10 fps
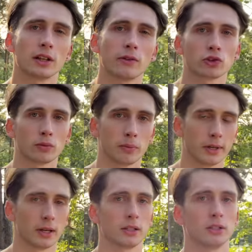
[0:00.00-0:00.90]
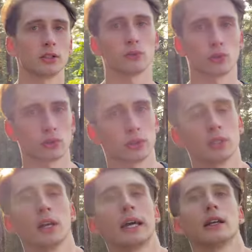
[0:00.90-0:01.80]
того, чтобы переродиться в тот же
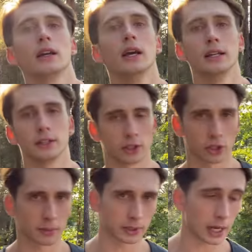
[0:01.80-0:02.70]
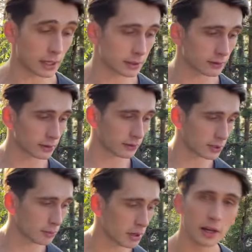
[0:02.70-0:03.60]
сценарий и те же обстоятельства,
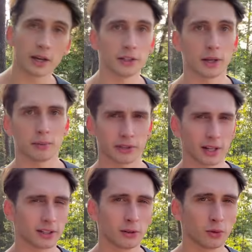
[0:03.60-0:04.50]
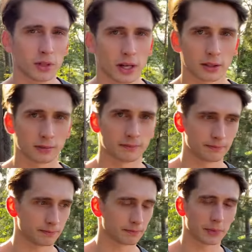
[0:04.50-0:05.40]
совсем не обязательно умирать.
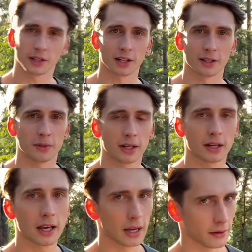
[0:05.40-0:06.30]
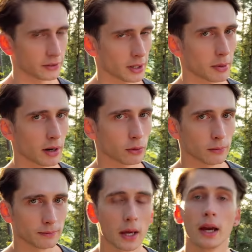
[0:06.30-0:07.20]
По крайней мере, за правду.
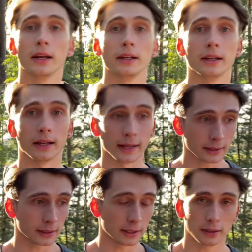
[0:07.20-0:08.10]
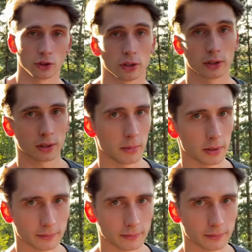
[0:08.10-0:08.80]
И это я сейчас тебе